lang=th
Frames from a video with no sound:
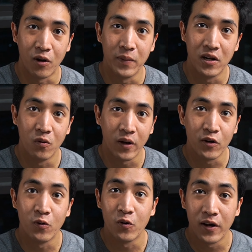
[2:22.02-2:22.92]
เขามีรูให้
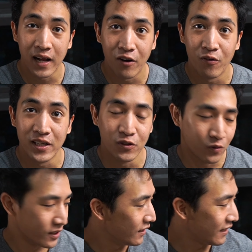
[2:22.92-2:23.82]
ดูด้วยนะว่าอ
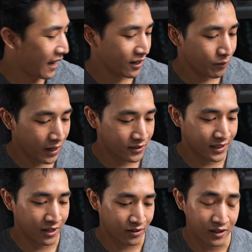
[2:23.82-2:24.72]
ยู่กึ่งกลางหรือเปล่าเส
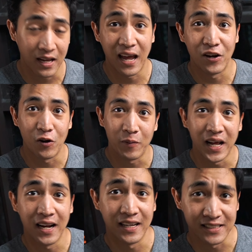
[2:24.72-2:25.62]
ร็จแล้วก็ไขน็อตไป
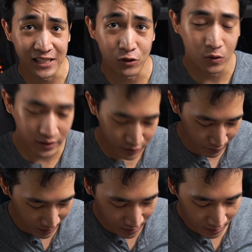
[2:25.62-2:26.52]
ได้เลยสี่ตัวใช่
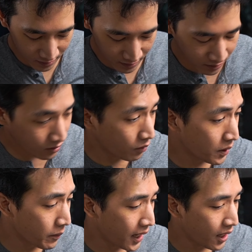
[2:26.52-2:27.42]
ไหมอันนี้ก็
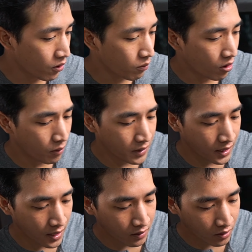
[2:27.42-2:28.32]
มีมาให้พร้อมเล
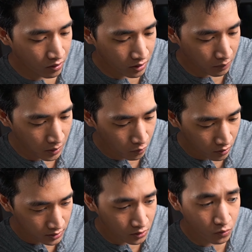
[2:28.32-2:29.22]
ยนะเราก็จะมีพุ
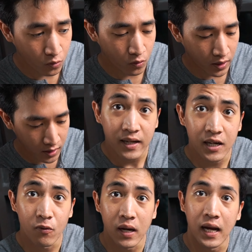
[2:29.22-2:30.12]
กกับสกูด้วยถ้า
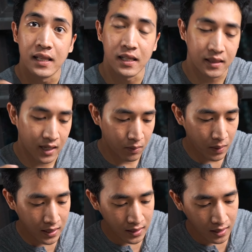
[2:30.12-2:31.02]
เกิดว่าใครติดตั้ง
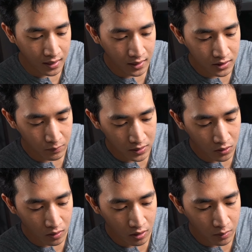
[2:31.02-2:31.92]
ม่านครั้งแรกใช่ไหม
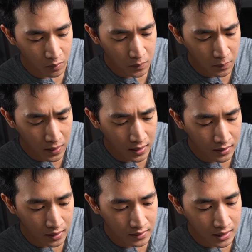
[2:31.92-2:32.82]
แต่ของเราเนี่ยมันมีม่าน
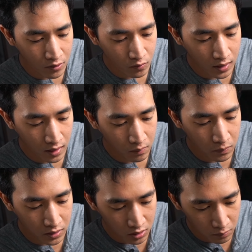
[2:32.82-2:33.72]
อันเก่าอยู่แล้ว
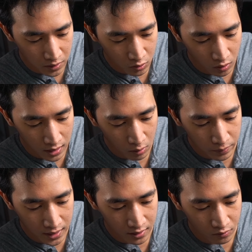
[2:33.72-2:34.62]
มันก็มีตัว L
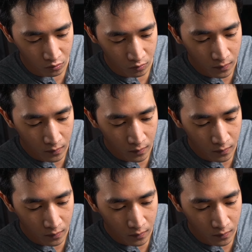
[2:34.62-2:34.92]
เพจอยู่